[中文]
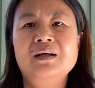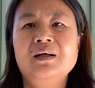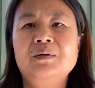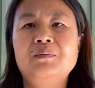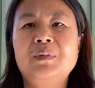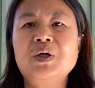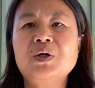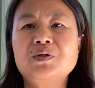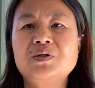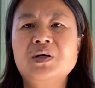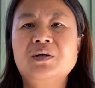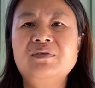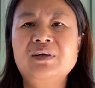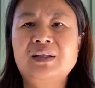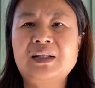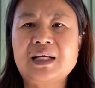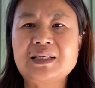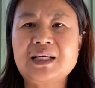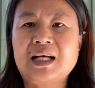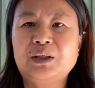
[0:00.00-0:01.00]
没有消费，
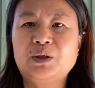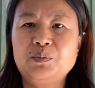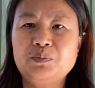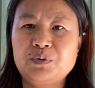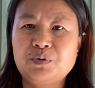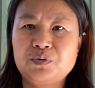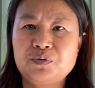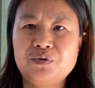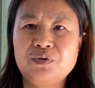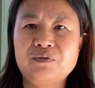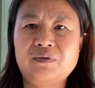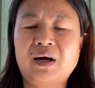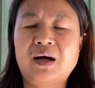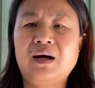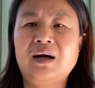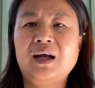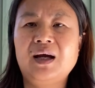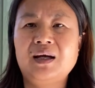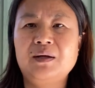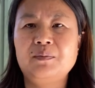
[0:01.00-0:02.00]
大家都不出去
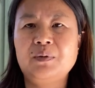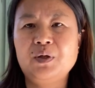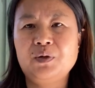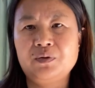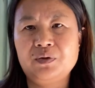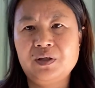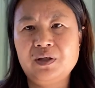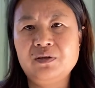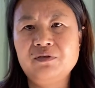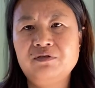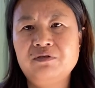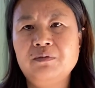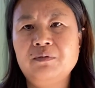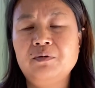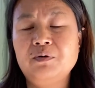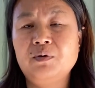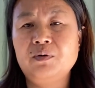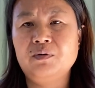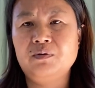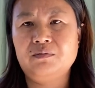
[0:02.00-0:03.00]
玩了，没有衣
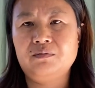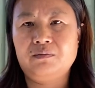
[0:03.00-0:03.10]
服。